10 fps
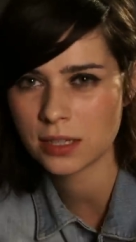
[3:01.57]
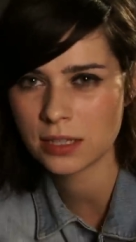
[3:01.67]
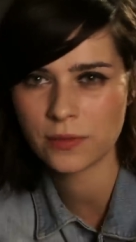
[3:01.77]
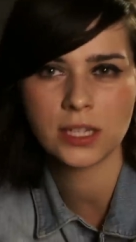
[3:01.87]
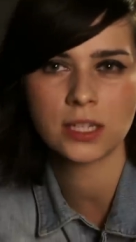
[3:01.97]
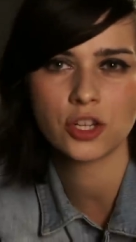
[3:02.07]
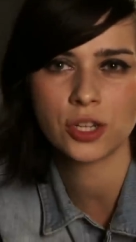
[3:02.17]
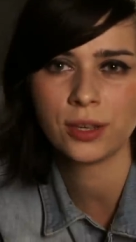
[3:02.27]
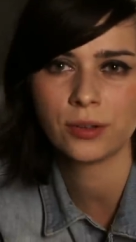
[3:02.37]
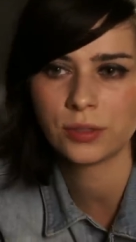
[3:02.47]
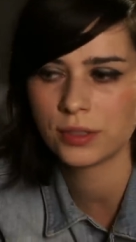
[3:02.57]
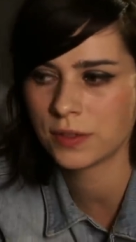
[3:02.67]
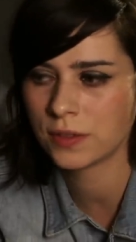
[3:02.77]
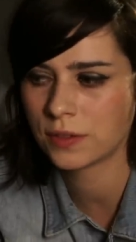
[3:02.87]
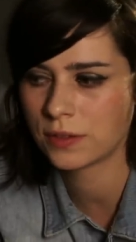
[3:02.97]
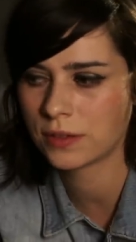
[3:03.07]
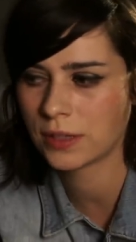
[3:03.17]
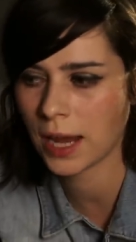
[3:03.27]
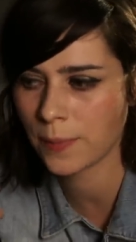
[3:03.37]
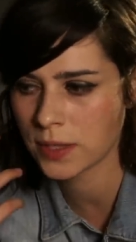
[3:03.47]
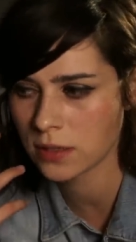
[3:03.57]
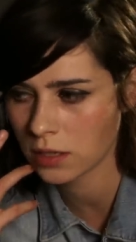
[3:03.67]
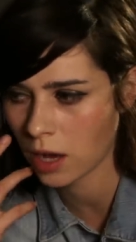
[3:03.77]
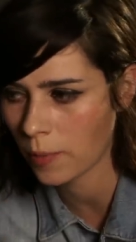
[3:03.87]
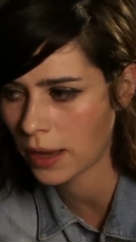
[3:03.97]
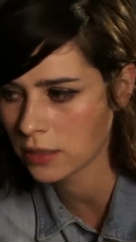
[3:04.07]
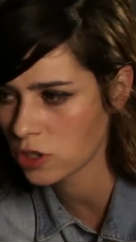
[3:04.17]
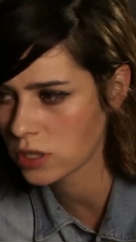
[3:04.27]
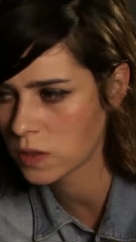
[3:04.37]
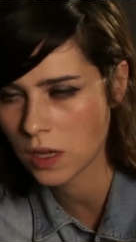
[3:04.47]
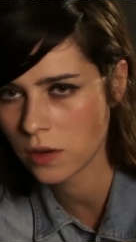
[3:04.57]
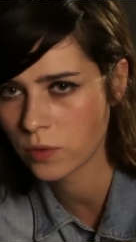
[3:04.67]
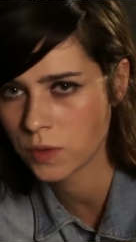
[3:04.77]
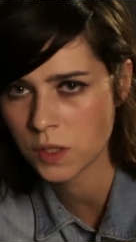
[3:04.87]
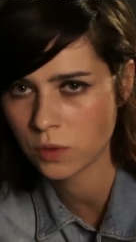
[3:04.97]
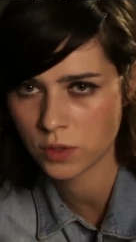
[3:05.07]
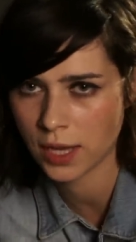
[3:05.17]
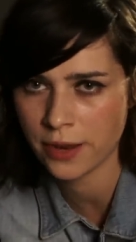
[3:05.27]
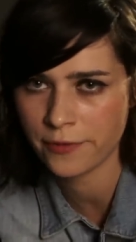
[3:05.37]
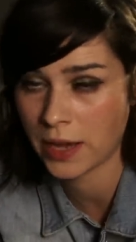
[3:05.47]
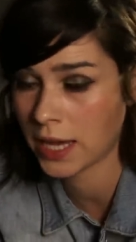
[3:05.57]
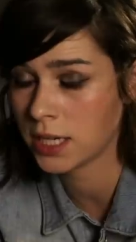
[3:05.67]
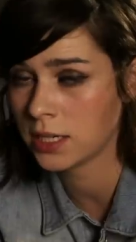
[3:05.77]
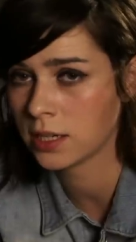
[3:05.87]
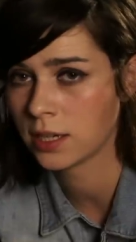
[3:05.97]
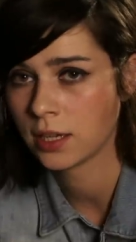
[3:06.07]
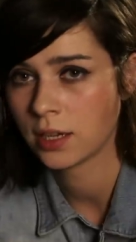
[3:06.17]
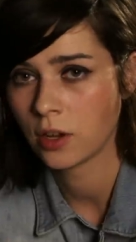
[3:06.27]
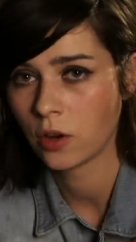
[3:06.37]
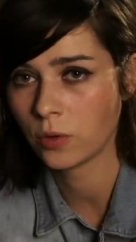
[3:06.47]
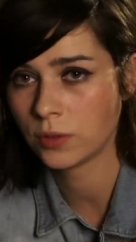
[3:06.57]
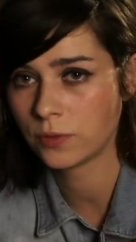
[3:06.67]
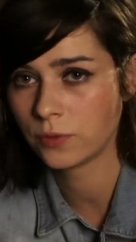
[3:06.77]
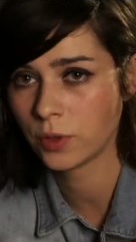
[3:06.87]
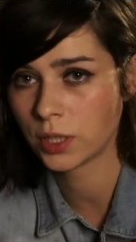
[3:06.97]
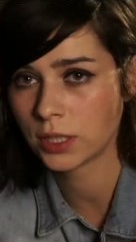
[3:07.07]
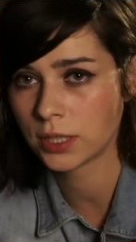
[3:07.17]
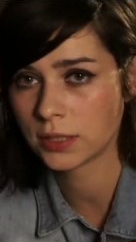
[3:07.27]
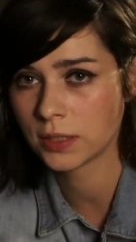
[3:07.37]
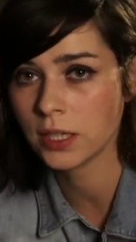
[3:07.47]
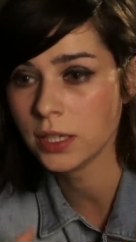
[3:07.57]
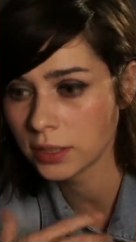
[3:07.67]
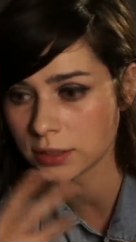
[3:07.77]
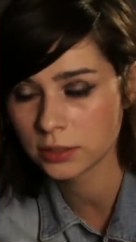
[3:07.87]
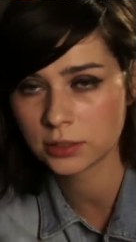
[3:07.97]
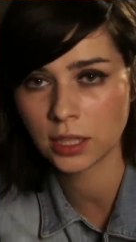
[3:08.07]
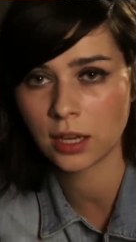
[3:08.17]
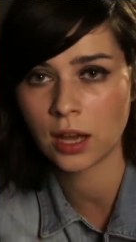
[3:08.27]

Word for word: Also wenn ich da stehe und da gibt es eine traumatische Szene, wo sie total weint und wirklich das Innerste